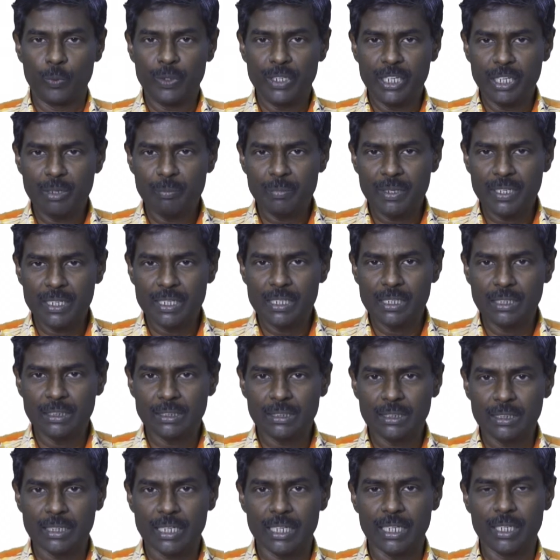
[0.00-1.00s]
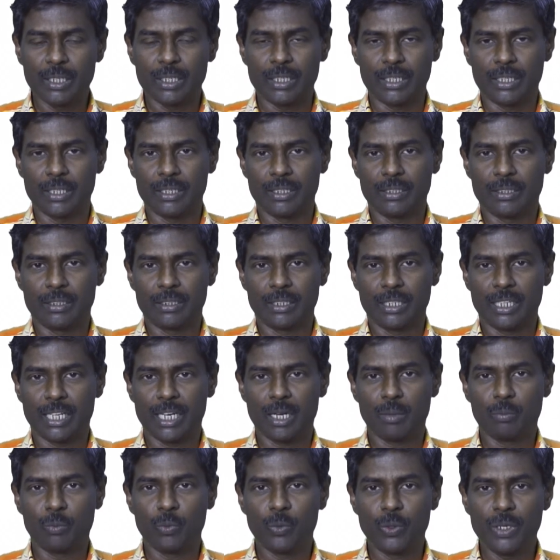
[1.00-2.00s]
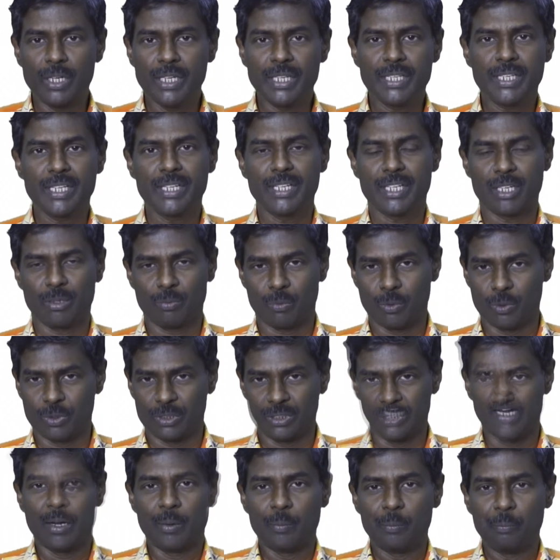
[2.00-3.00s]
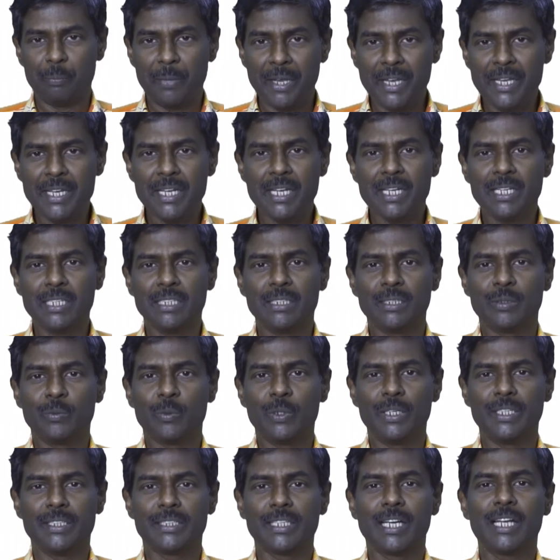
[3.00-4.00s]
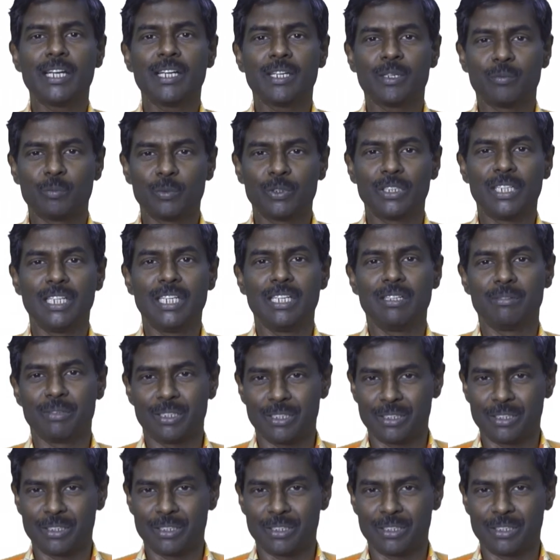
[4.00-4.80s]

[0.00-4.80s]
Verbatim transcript: உயிர்மை எழுத்துக்களை நாம் ஒழிக்கின்ற பொழுது மெய் எழு ஒளிதான் முதலில்